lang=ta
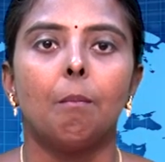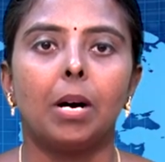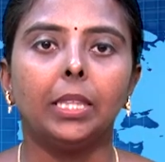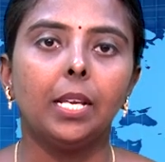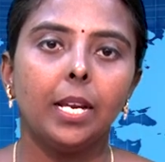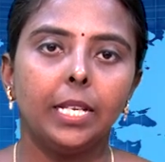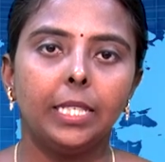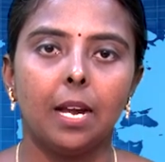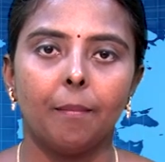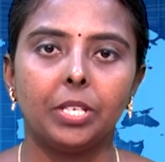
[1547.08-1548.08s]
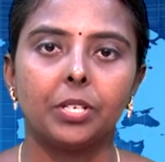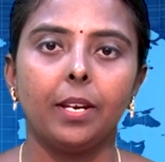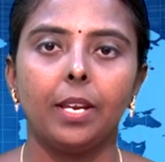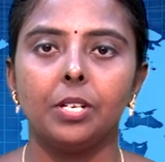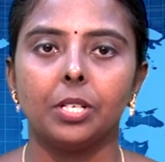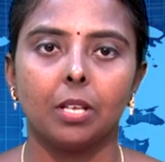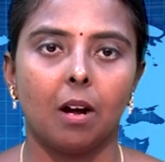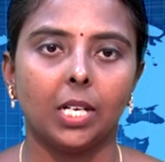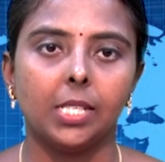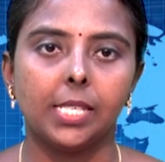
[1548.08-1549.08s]
மத்திய நிதி அமைச்சர் இன்று
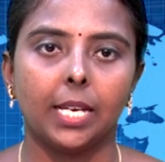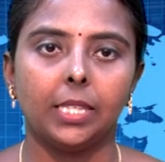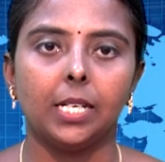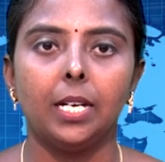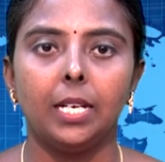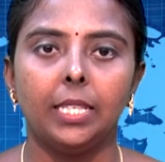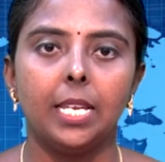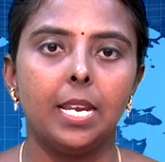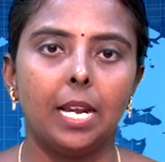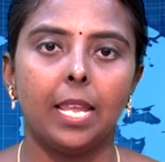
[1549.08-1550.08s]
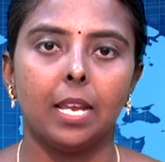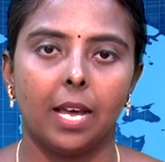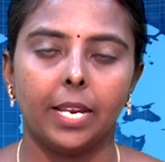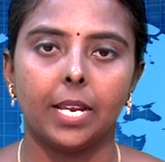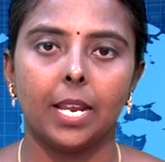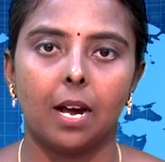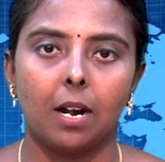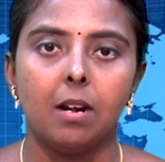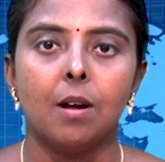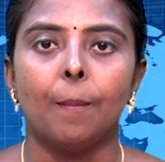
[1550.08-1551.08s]
தாக்கல் செய்த நிதிநிலை
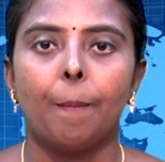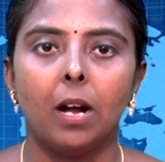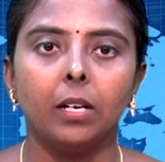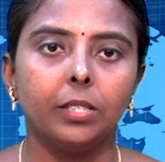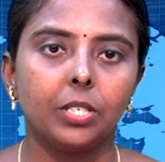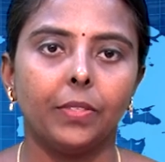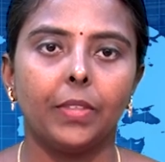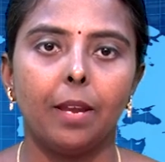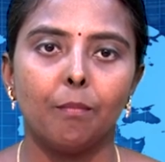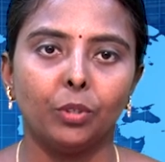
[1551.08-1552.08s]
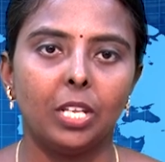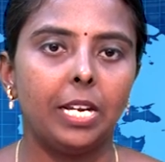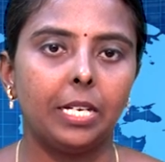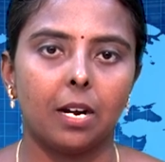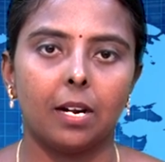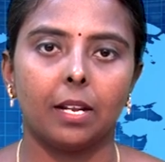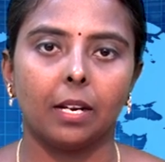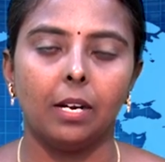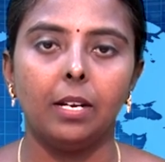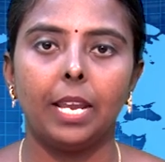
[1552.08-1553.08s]
அறிக்கையால் பங்கு சந்தை
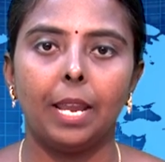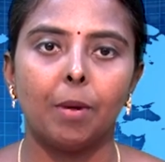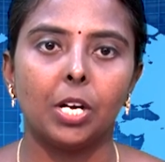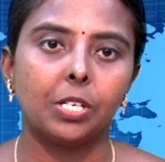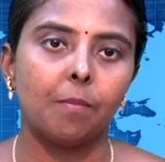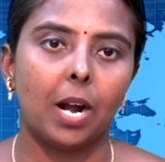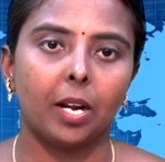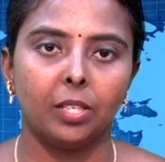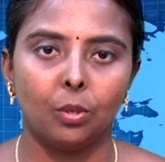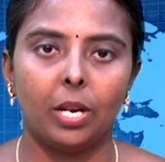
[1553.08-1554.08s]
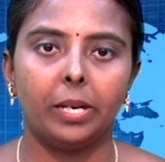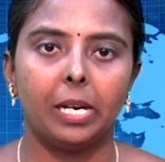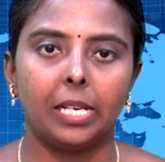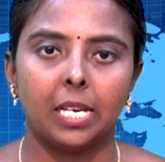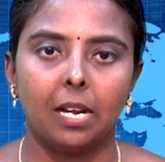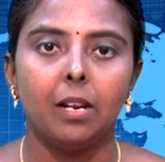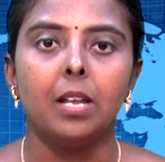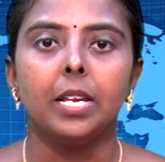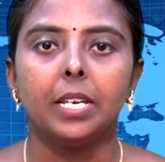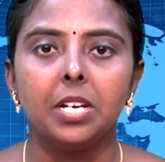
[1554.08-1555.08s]
முதலீட்டாளர்கள் ஏமாற்றம் அடைந்துள்ள நிலையில்
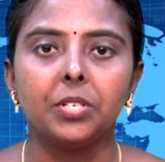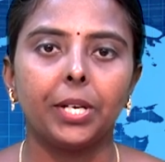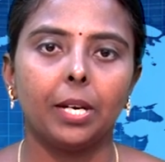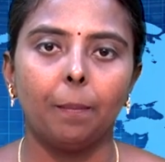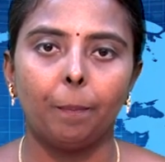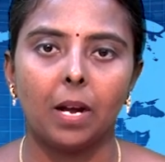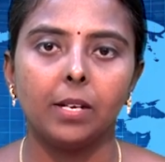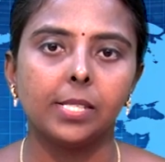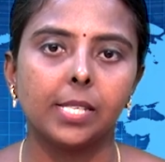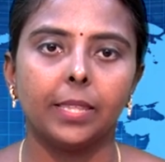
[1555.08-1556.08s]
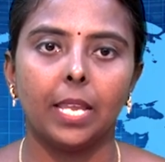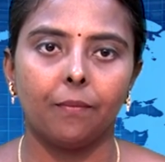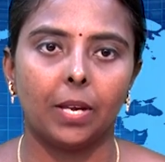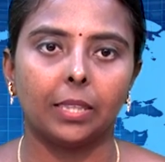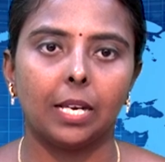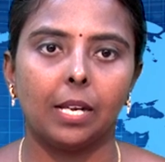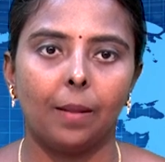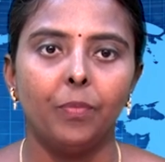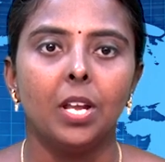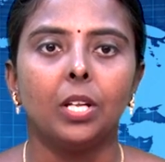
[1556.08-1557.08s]
இன்றைய பங்கு சந்தை
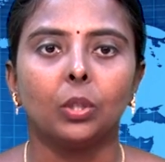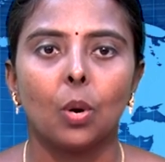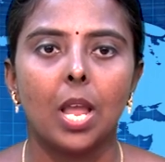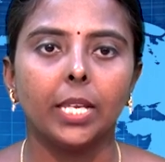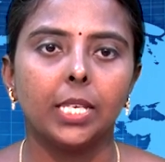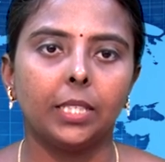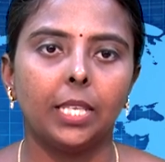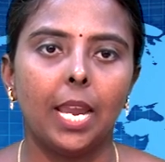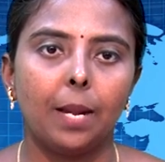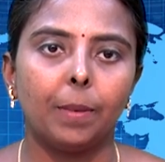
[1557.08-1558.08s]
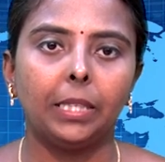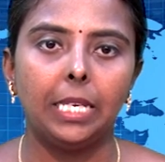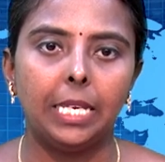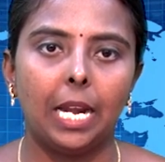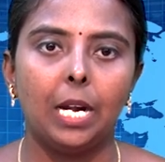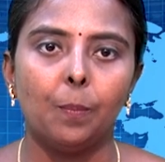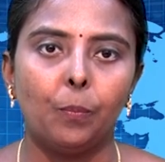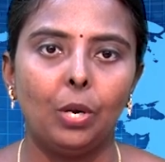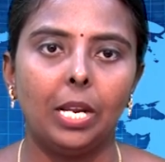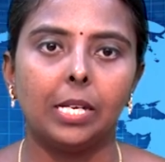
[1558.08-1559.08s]
வர்த்தகம் தொள்ளாயிரத்தி எண்பத்தி ஏழு
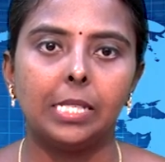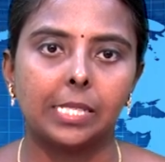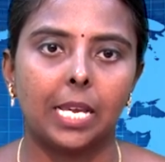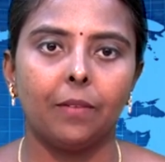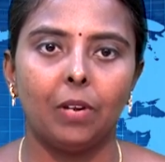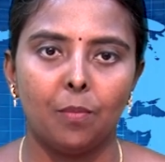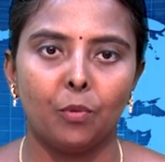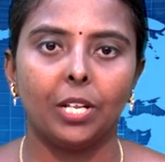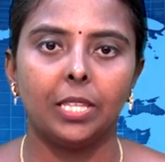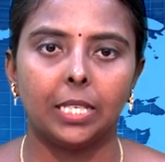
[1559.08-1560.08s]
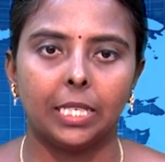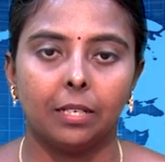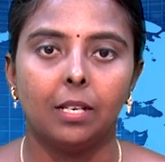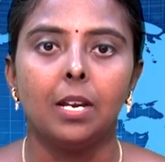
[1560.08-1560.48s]
புள்ளிகள் சரிவில் முடிந்தது